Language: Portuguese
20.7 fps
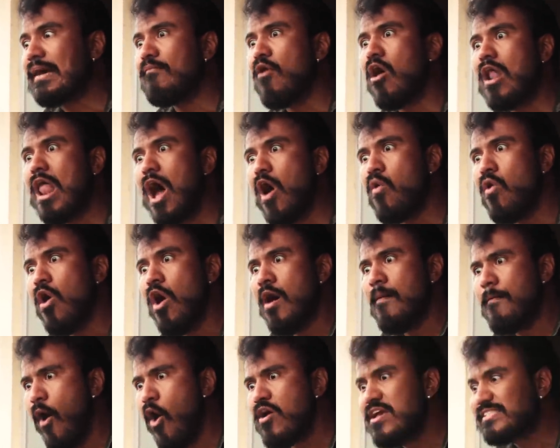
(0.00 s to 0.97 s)
Na moral,
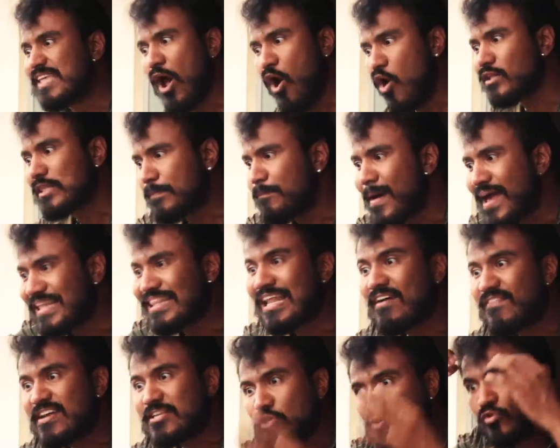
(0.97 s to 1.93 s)
pô, isso é outra parada, de
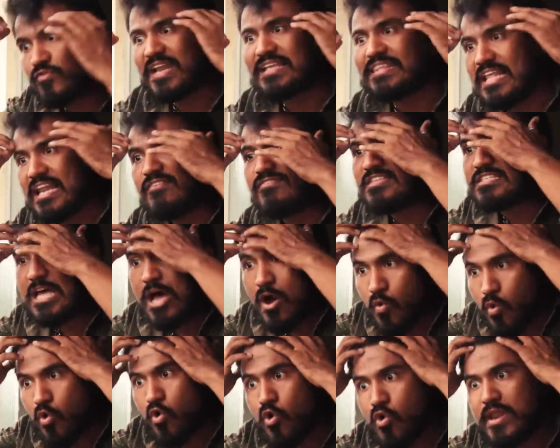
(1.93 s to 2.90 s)
lavar dinheiro que tu vê na
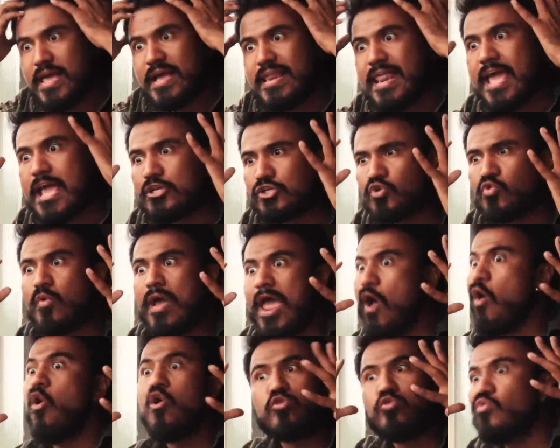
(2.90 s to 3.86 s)
televisão, ô negresco,
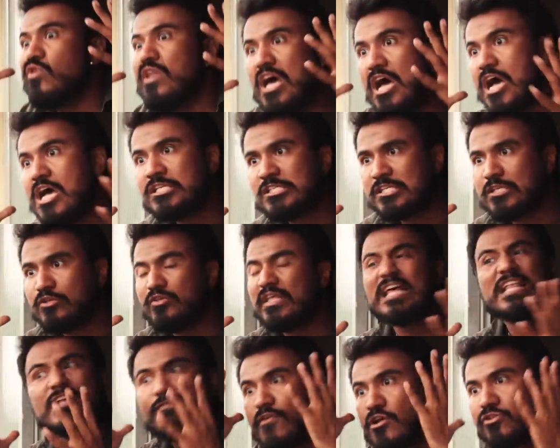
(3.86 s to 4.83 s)
é outro lance, não tem
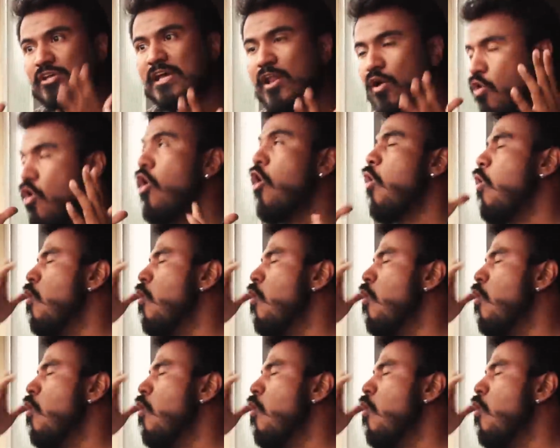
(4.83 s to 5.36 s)
nada a ver com isso aí não.